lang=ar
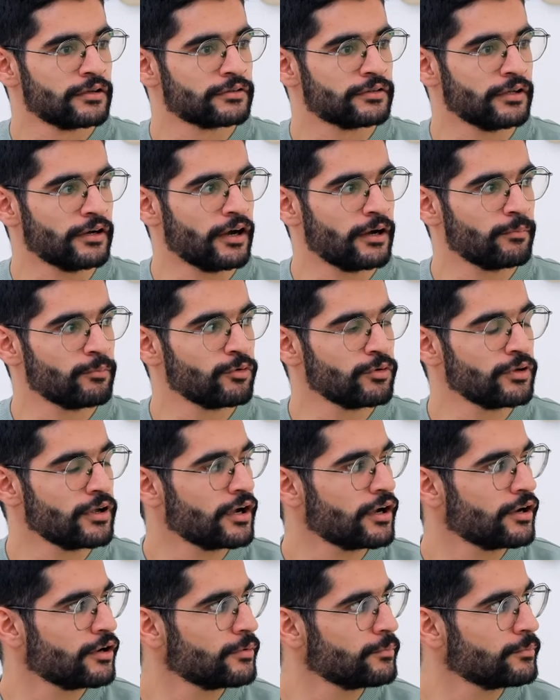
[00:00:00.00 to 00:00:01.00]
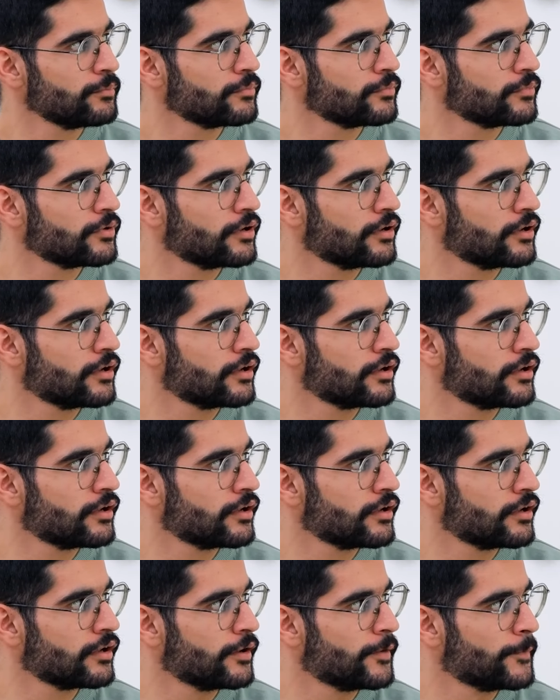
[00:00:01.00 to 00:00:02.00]
التعامل وياهم
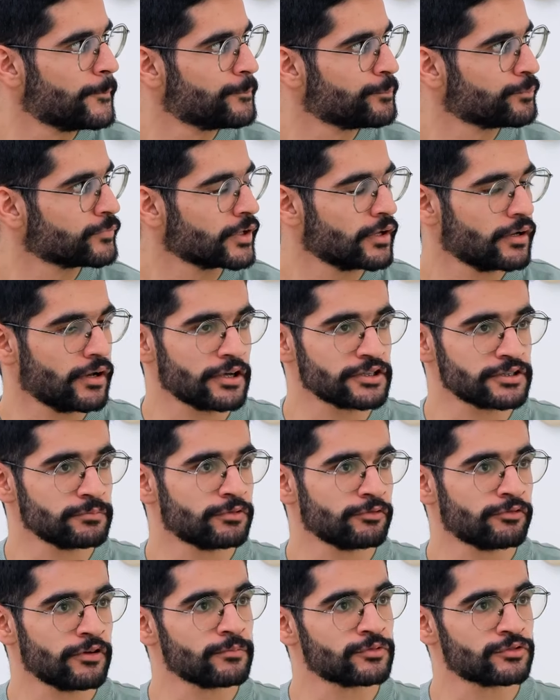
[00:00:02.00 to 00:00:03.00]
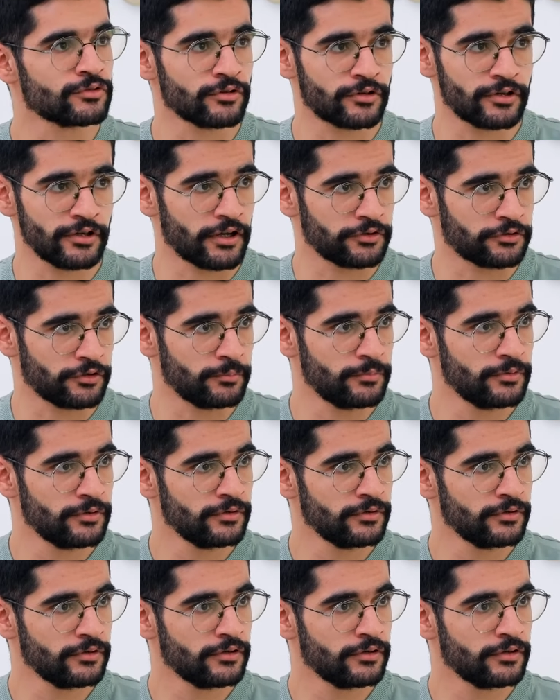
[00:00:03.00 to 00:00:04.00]
آه لازم تفهم سلوكياتهم
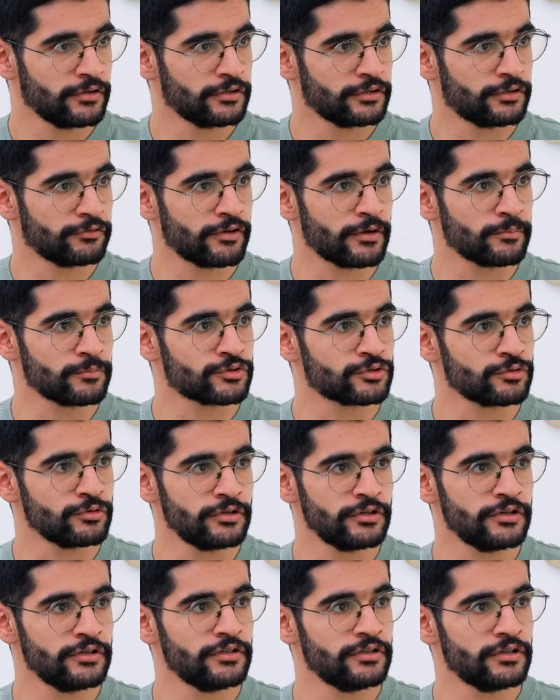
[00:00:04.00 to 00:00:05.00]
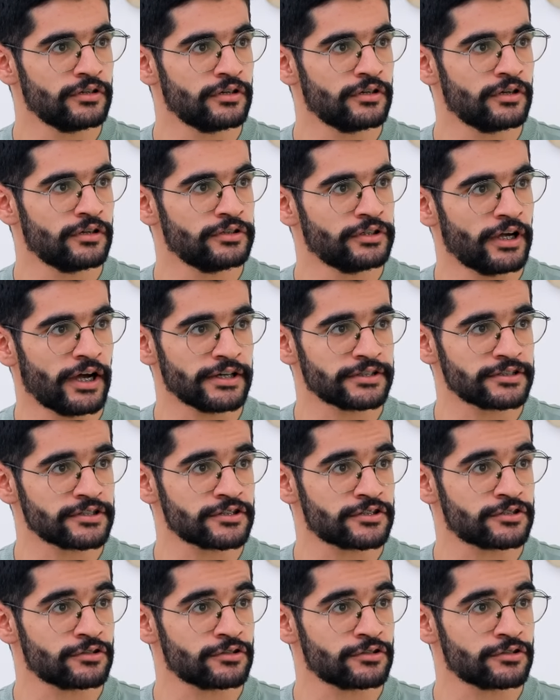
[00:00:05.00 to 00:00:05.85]
تفهم شو اللي يعزز